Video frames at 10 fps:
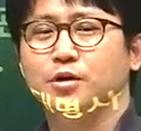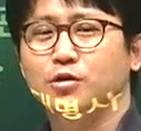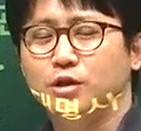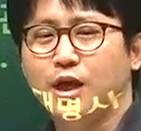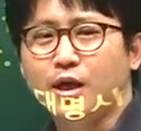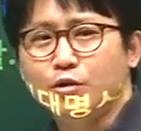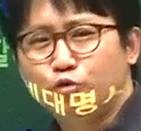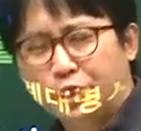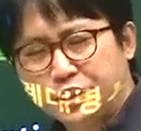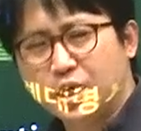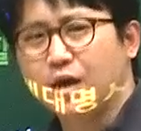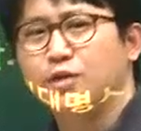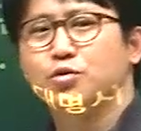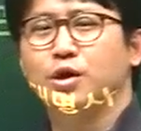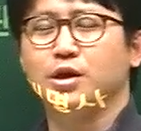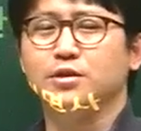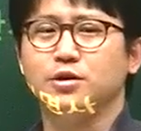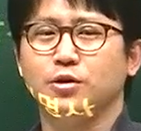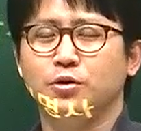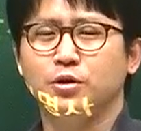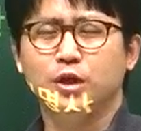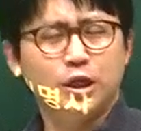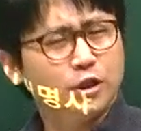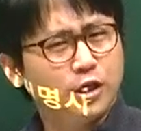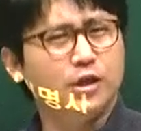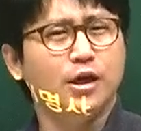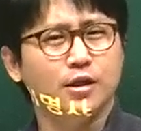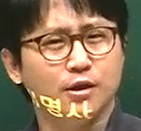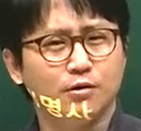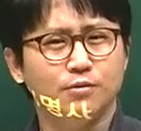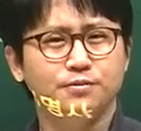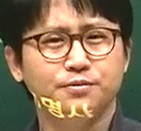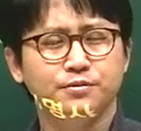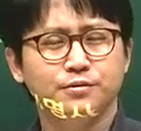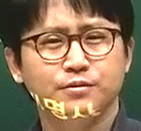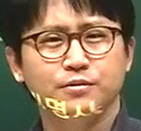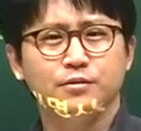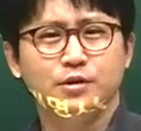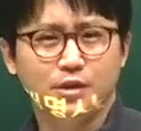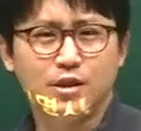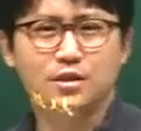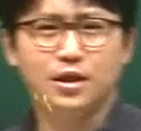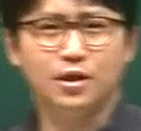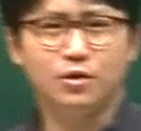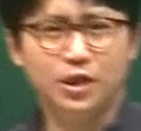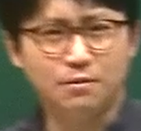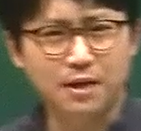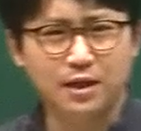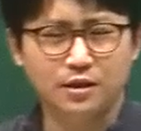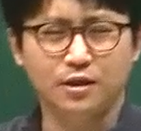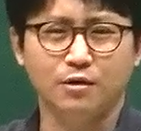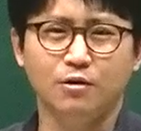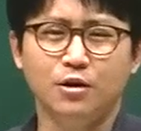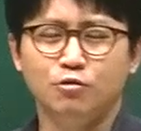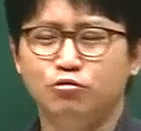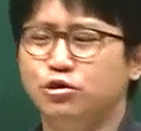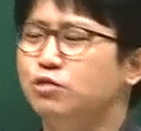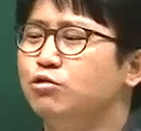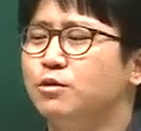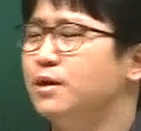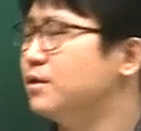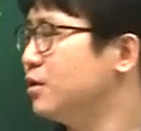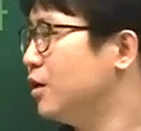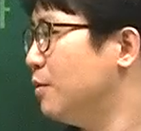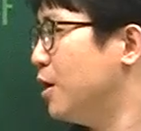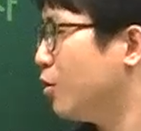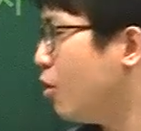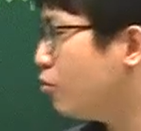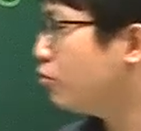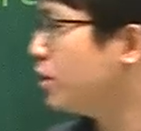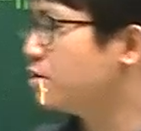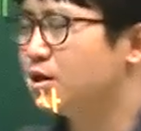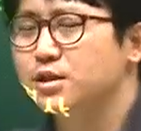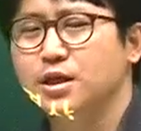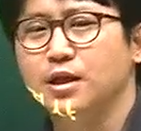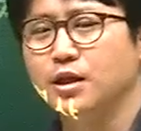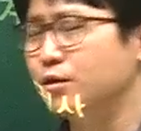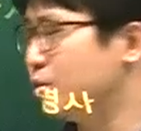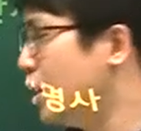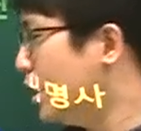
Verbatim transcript: 어떻게? 되게 이상하게 소리가 났어요. 그 이렇게 이해한다고. 이해되시나요? 이 마인드라고. 굳이 우리말처럼 거꾸로 해석하지 않아요.